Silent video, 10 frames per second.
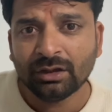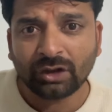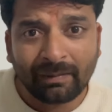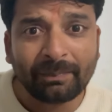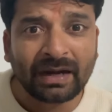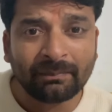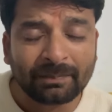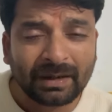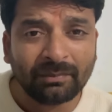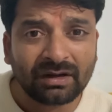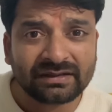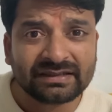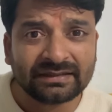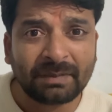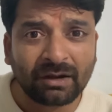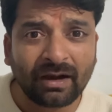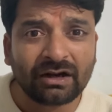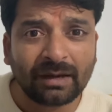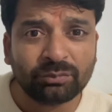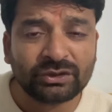तो हम अपना हम अपना मर्जी से भगवान
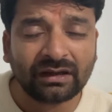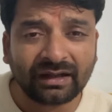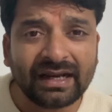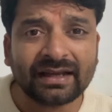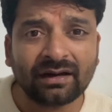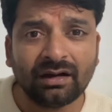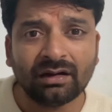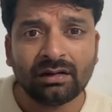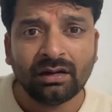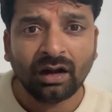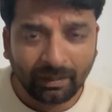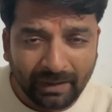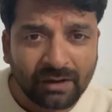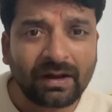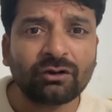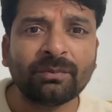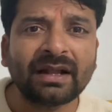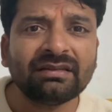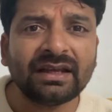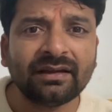का पूजा करेंगे ना हम भगवान को
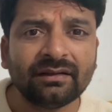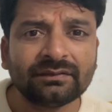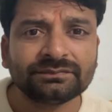मानते हैं